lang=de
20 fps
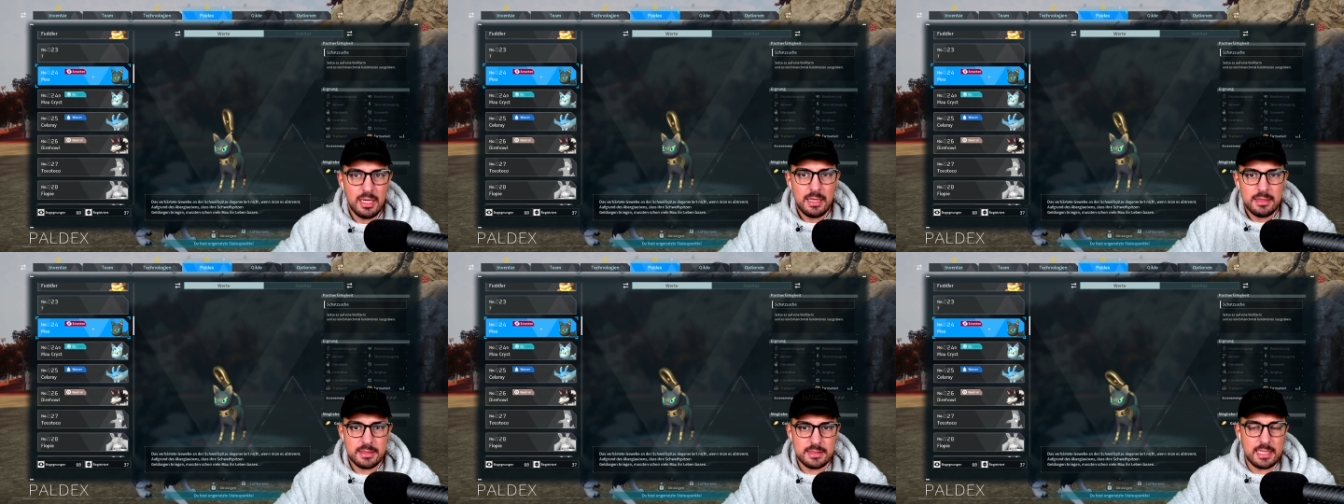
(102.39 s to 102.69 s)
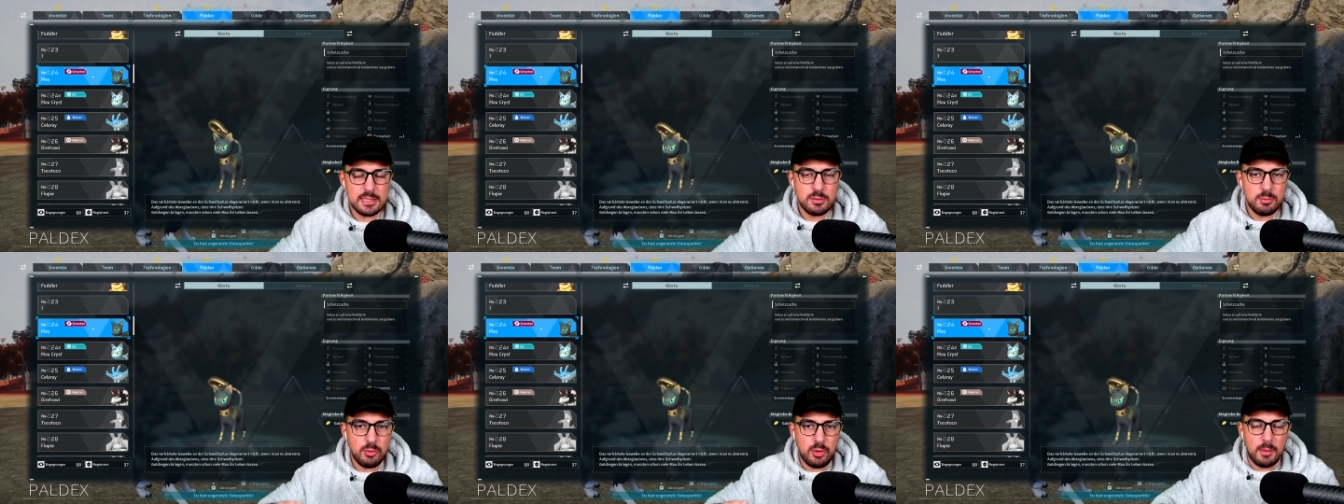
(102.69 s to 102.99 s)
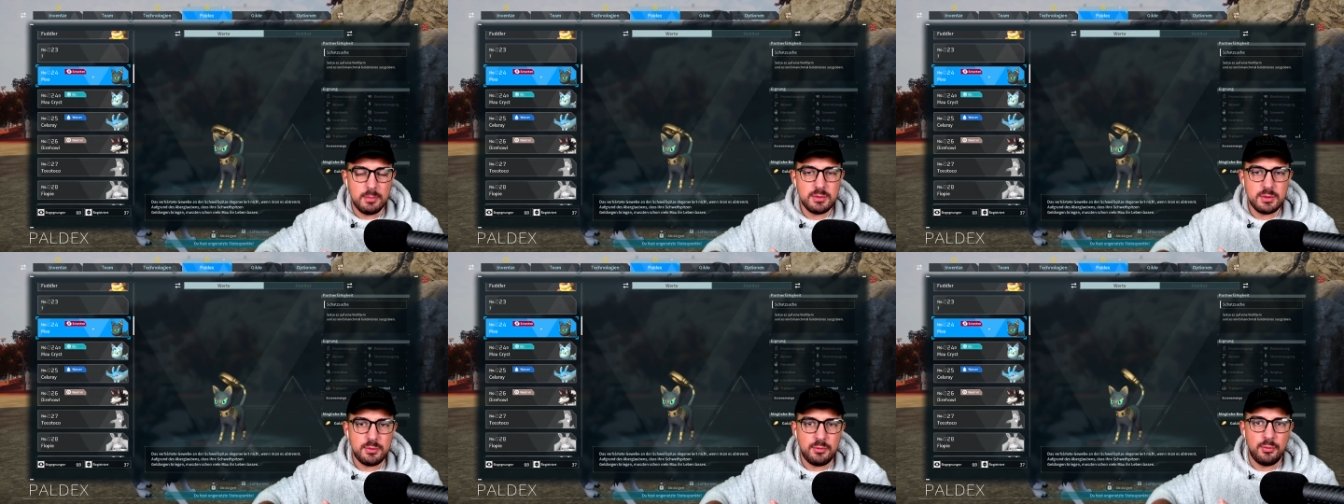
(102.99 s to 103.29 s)
Das heißt, du
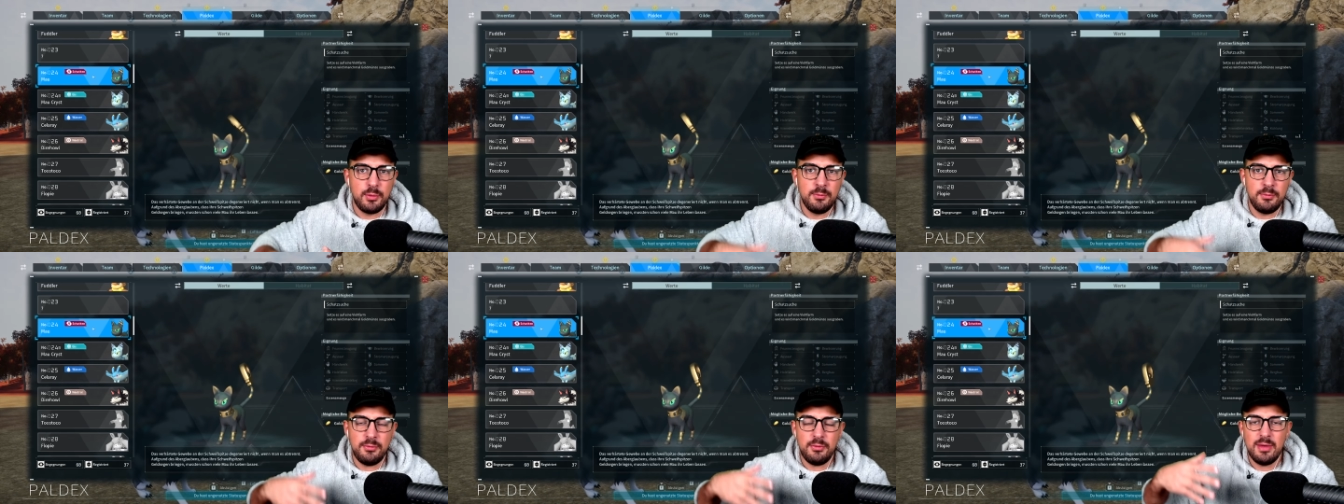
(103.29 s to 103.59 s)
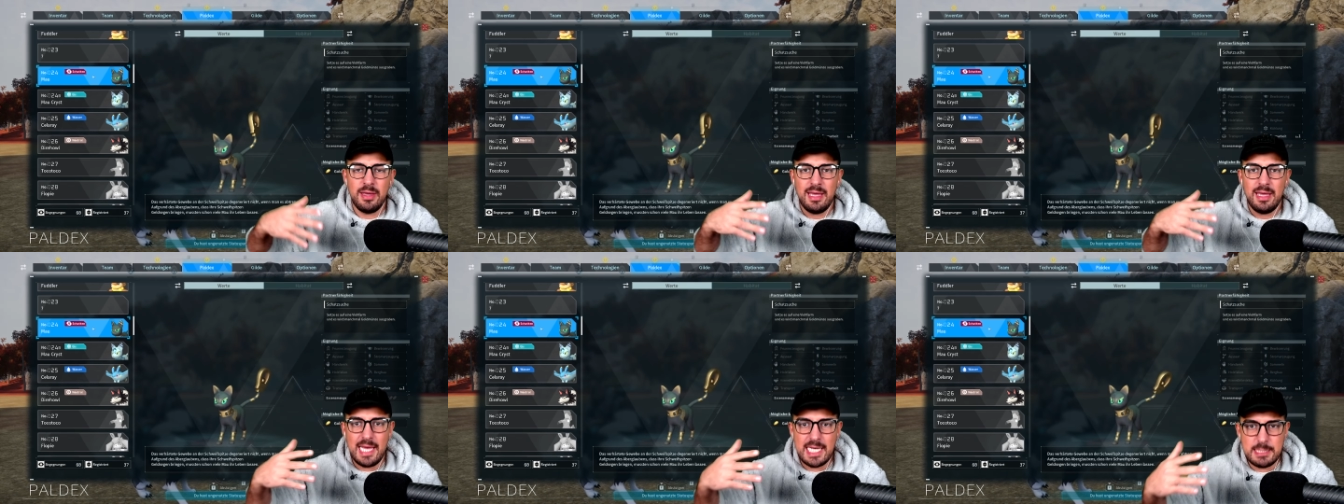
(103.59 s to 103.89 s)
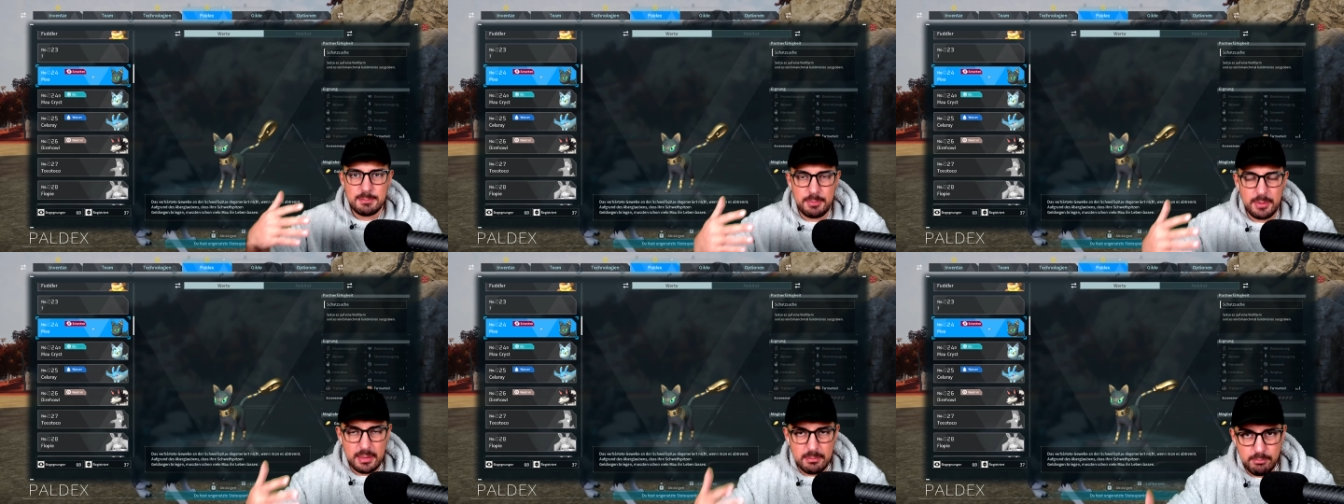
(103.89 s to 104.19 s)
bekommst 5
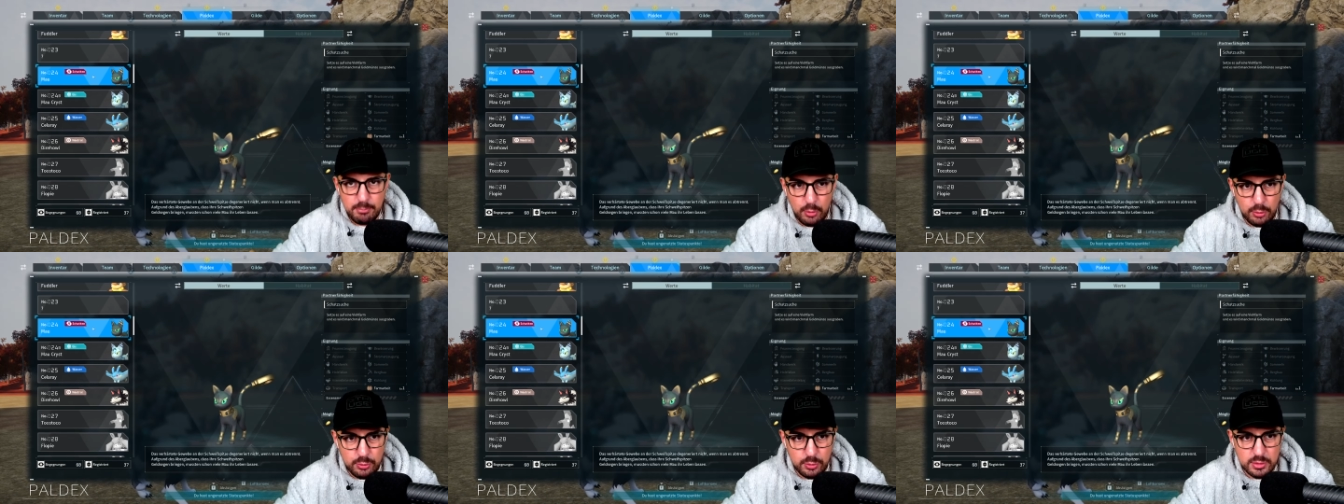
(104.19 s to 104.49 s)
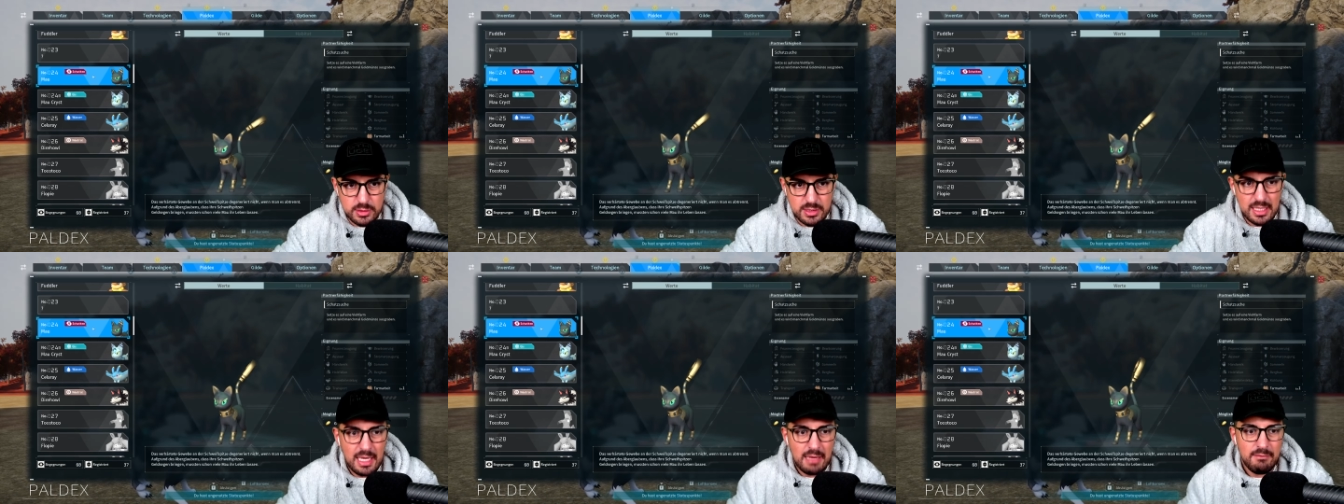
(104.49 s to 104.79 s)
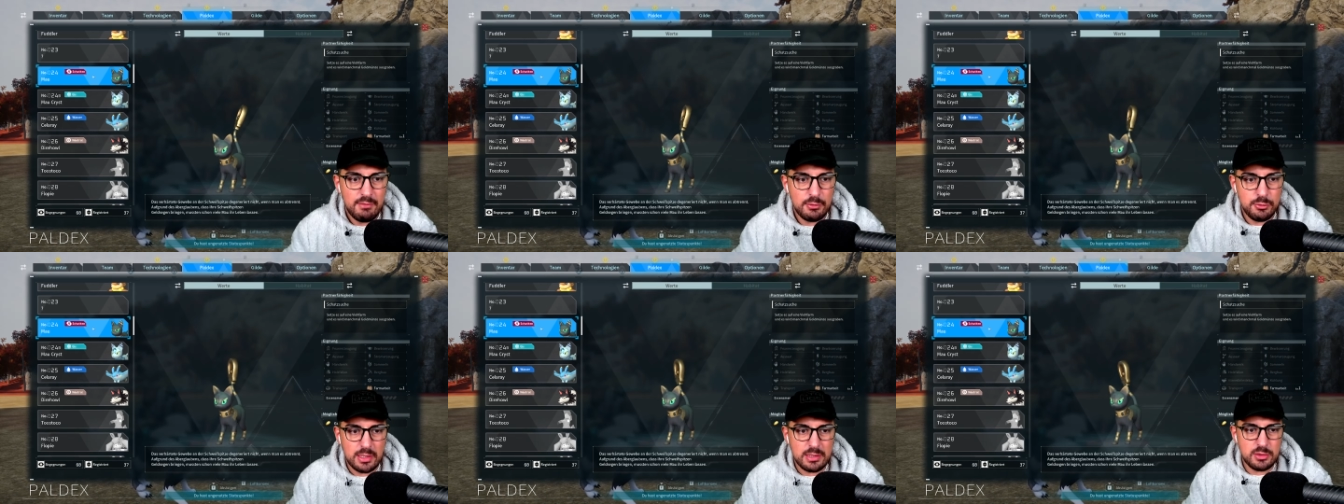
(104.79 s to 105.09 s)
XP im Bonus.
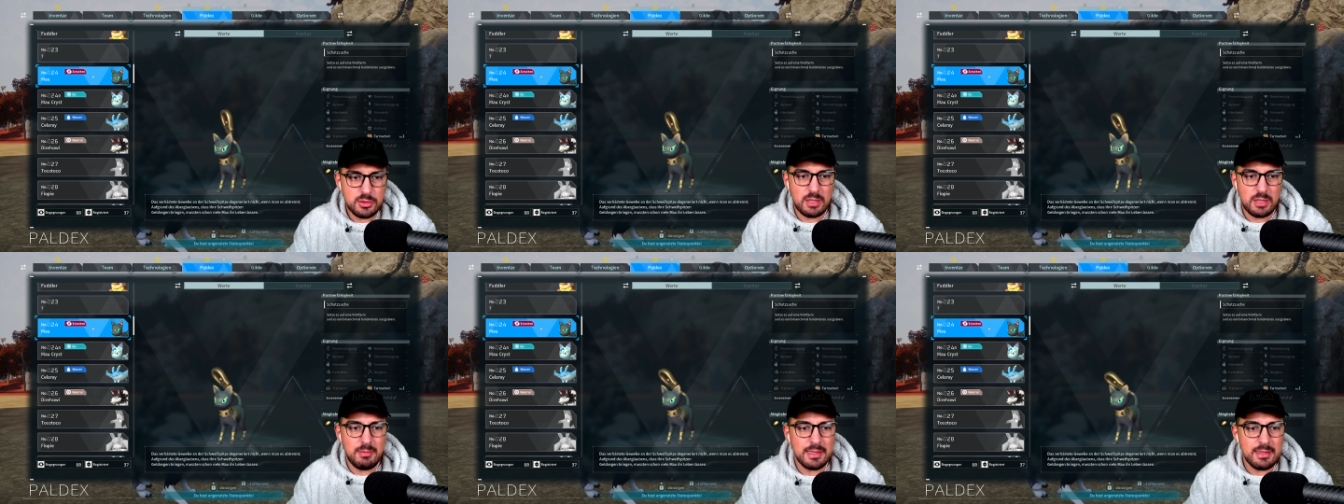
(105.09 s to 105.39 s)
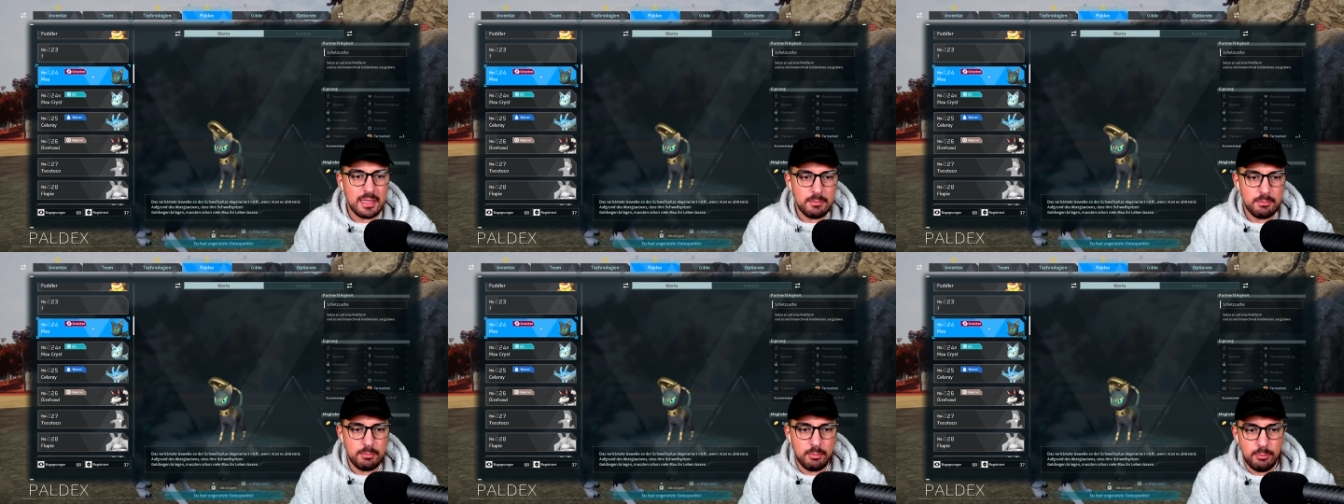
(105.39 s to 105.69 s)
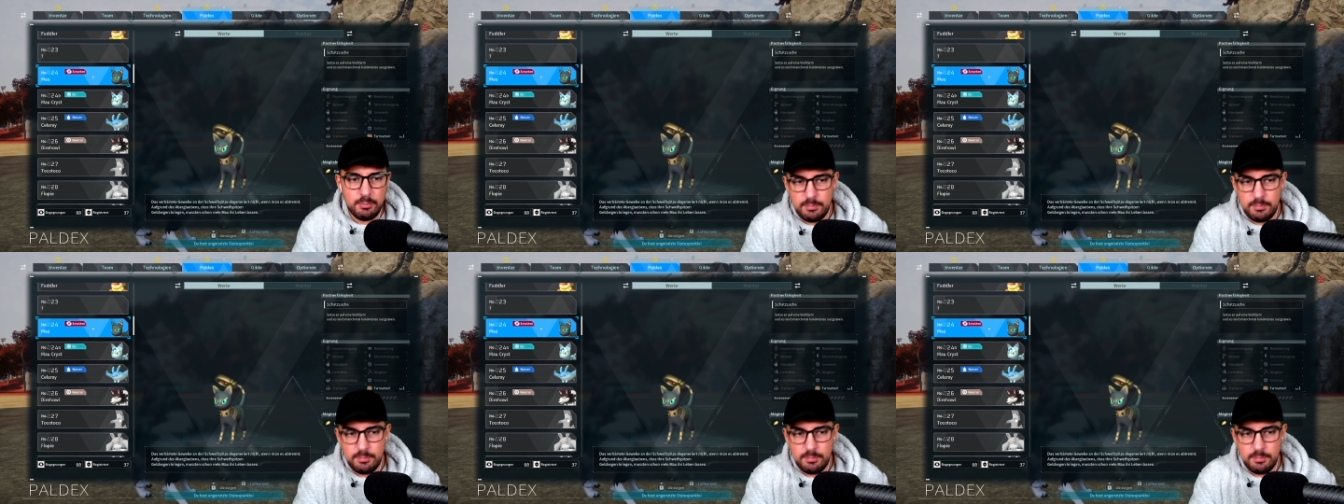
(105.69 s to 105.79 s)
Wenn du jetzt zu einem anderen